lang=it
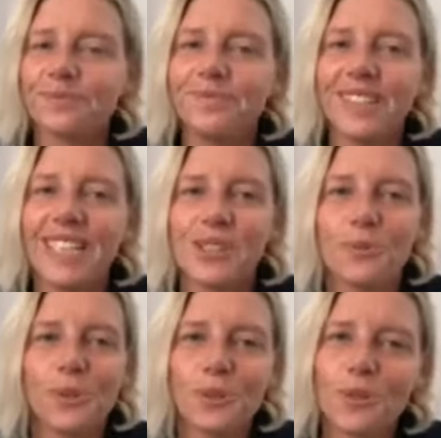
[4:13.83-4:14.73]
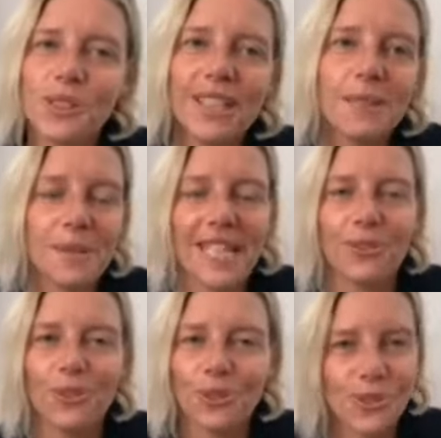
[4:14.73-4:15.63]
Sono molto emozionata perché è un
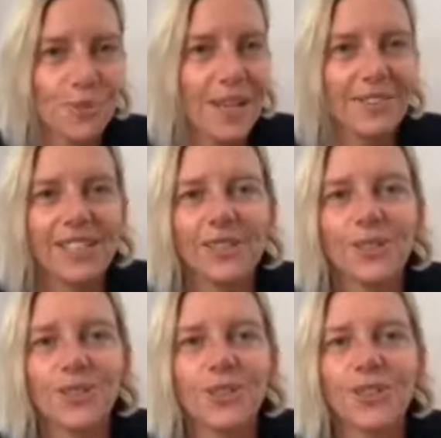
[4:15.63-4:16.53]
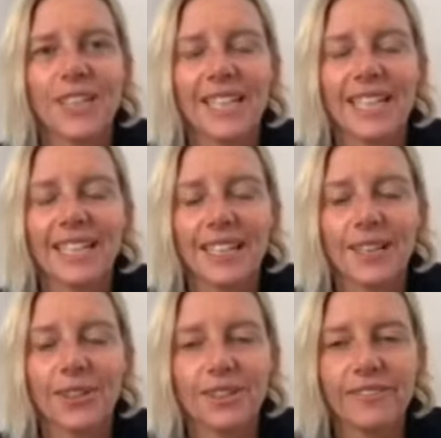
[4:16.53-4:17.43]
corso meraviglioso che
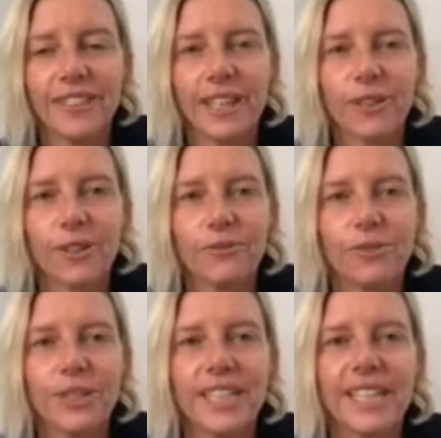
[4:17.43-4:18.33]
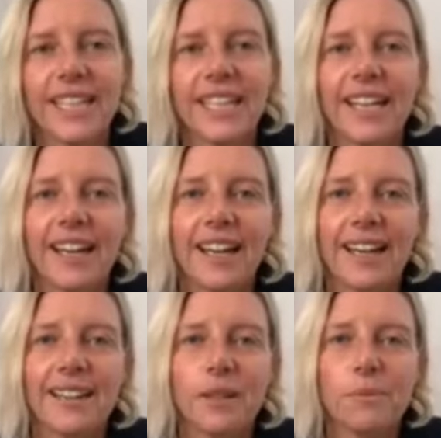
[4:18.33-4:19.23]
condividerò con voi eh,
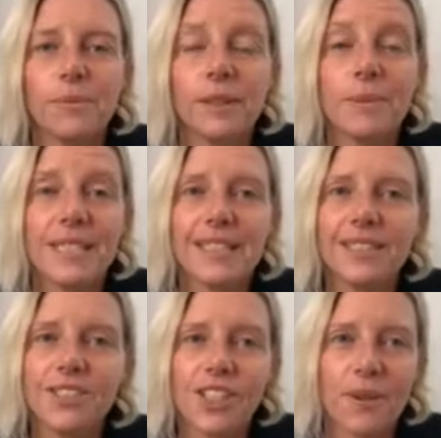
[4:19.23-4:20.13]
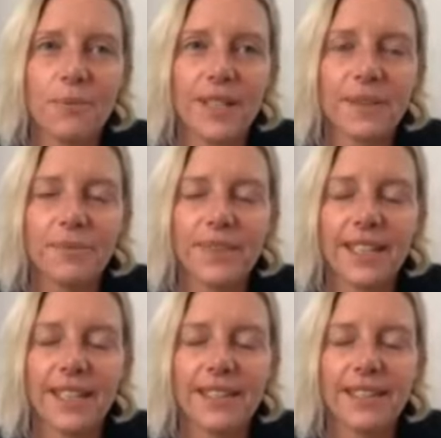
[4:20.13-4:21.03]
nel, nel, mese di dicembre
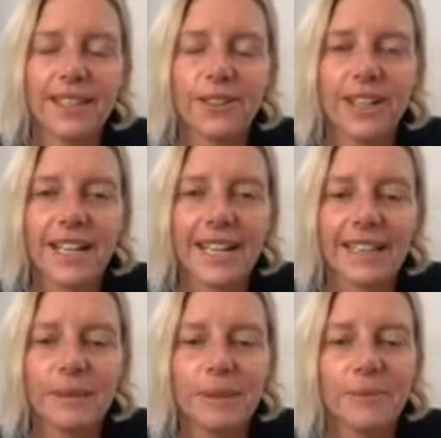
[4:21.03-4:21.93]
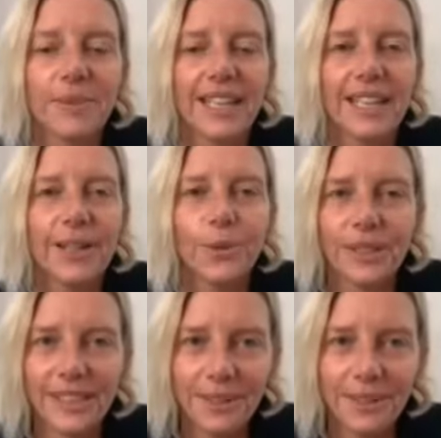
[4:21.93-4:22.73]
nella Inner Yoga Academy. Quindi